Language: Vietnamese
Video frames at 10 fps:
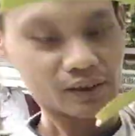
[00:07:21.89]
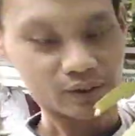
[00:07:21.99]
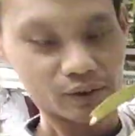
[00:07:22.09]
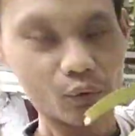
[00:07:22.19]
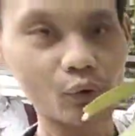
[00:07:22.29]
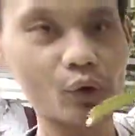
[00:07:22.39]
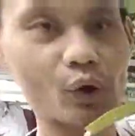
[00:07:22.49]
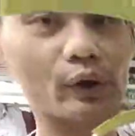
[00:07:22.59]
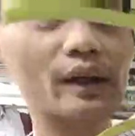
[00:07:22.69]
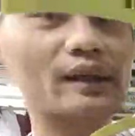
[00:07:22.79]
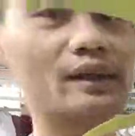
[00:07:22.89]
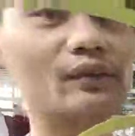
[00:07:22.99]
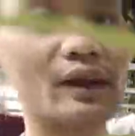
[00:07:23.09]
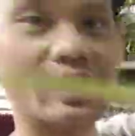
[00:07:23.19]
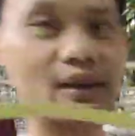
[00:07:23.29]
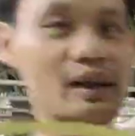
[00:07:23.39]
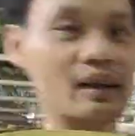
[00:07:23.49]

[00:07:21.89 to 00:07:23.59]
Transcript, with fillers: cái u lồi này thì nó lại là